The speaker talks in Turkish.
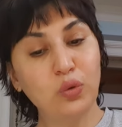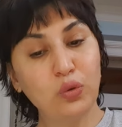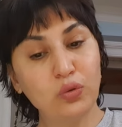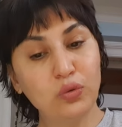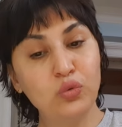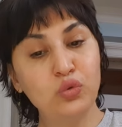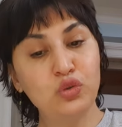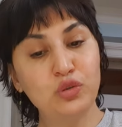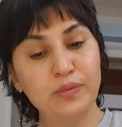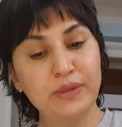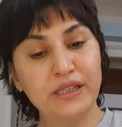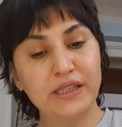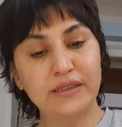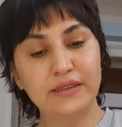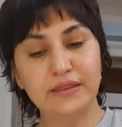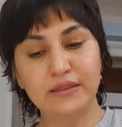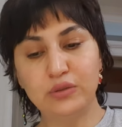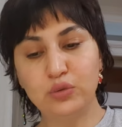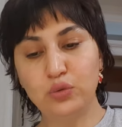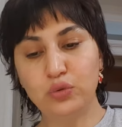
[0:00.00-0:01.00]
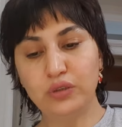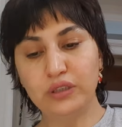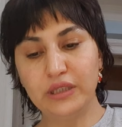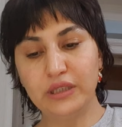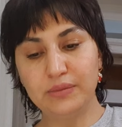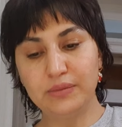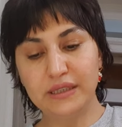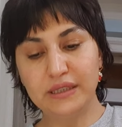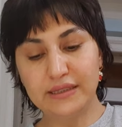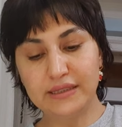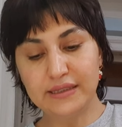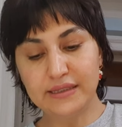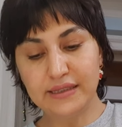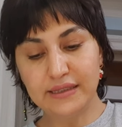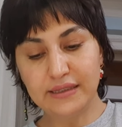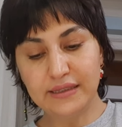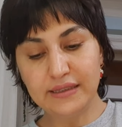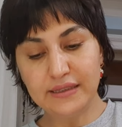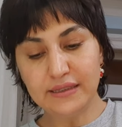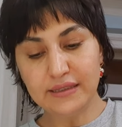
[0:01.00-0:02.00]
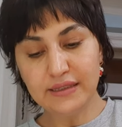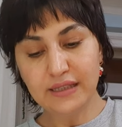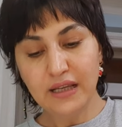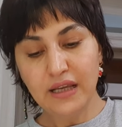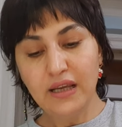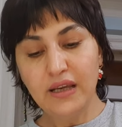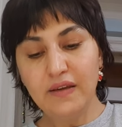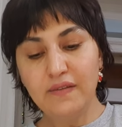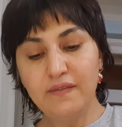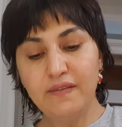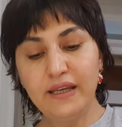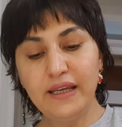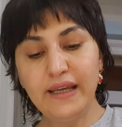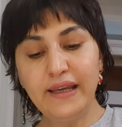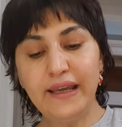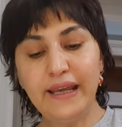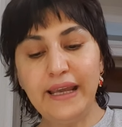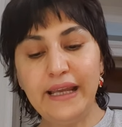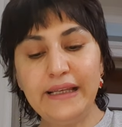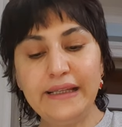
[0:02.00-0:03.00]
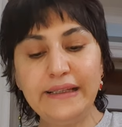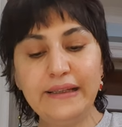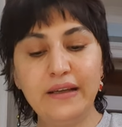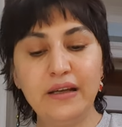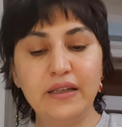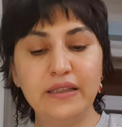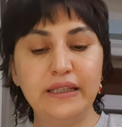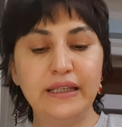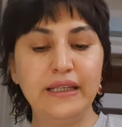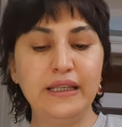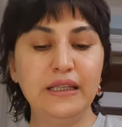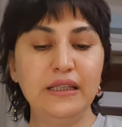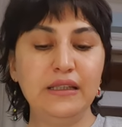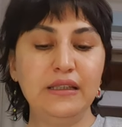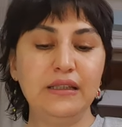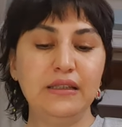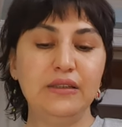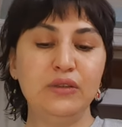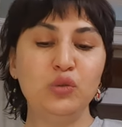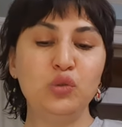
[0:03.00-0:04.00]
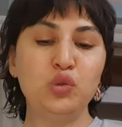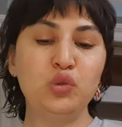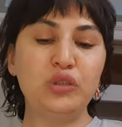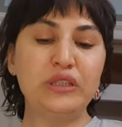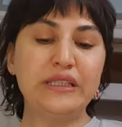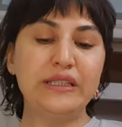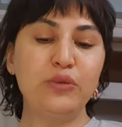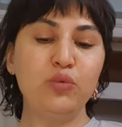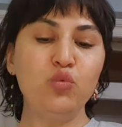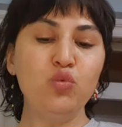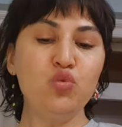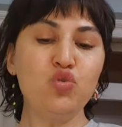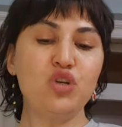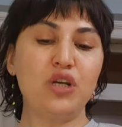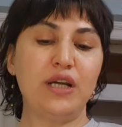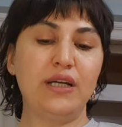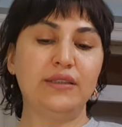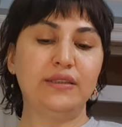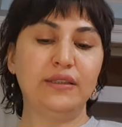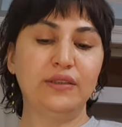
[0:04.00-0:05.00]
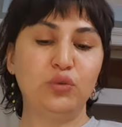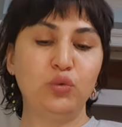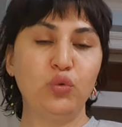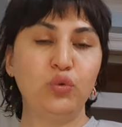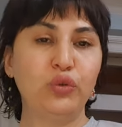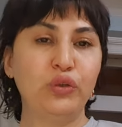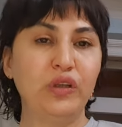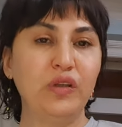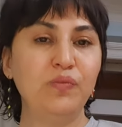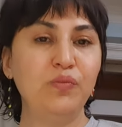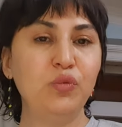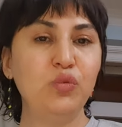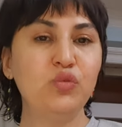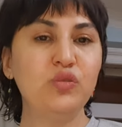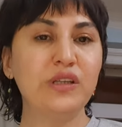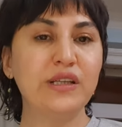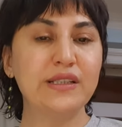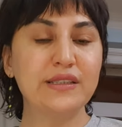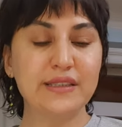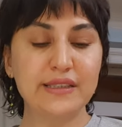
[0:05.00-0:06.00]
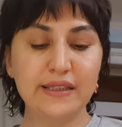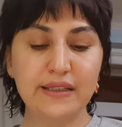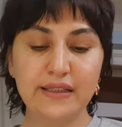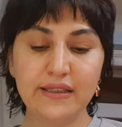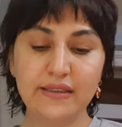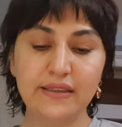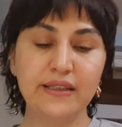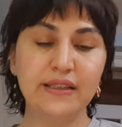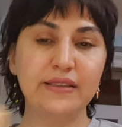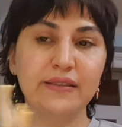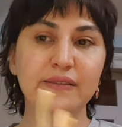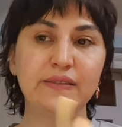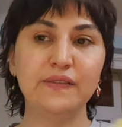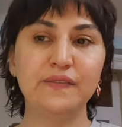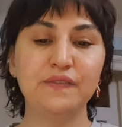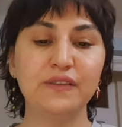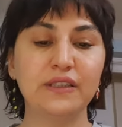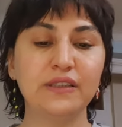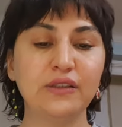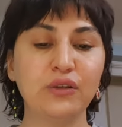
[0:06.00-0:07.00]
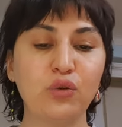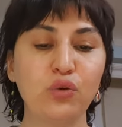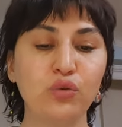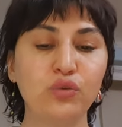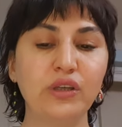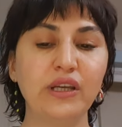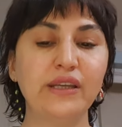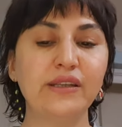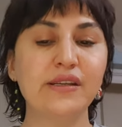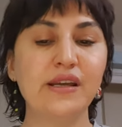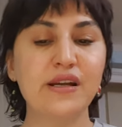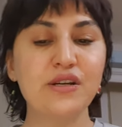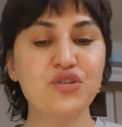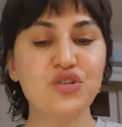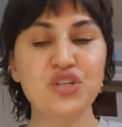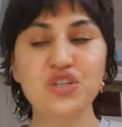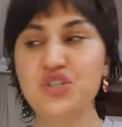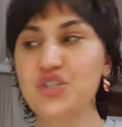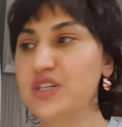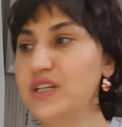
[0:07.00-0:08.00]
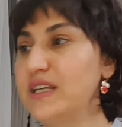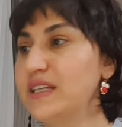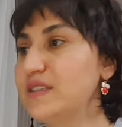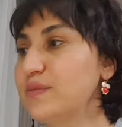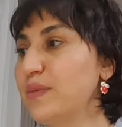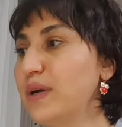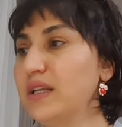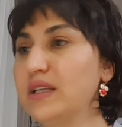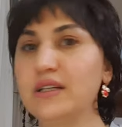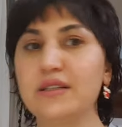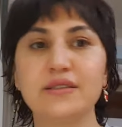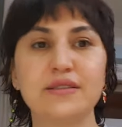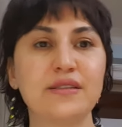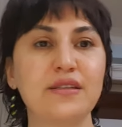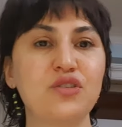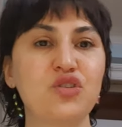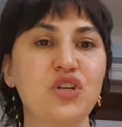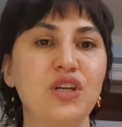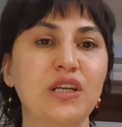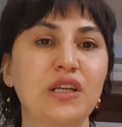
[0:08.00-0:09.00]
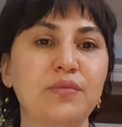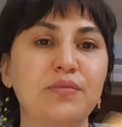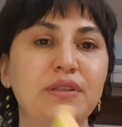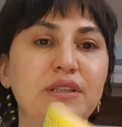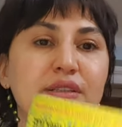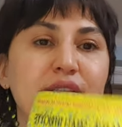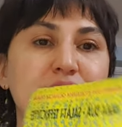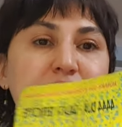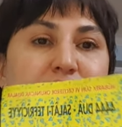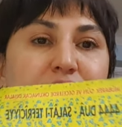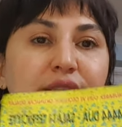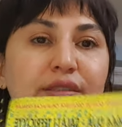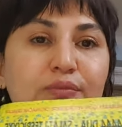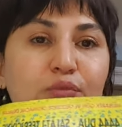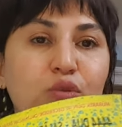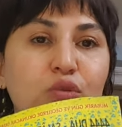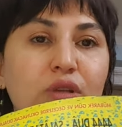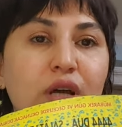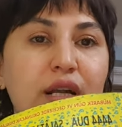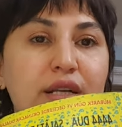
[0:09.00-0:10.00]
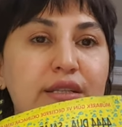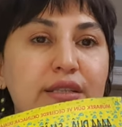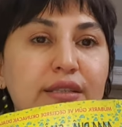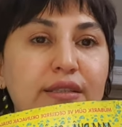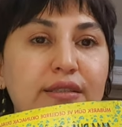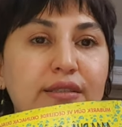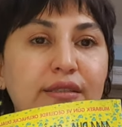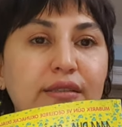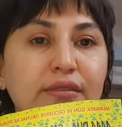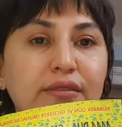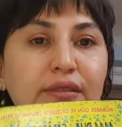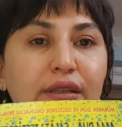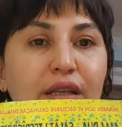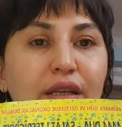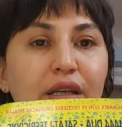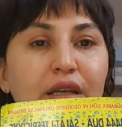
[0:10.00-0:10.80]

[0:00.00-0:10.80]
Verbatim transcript: 101 adet okuyabilirsiniz. Ve El Gani'yi 103 adet okuyup üzerinizdeki negatif ya da kötü enerji için esmalarınızı çekebilirsiniz. Bunlar sizin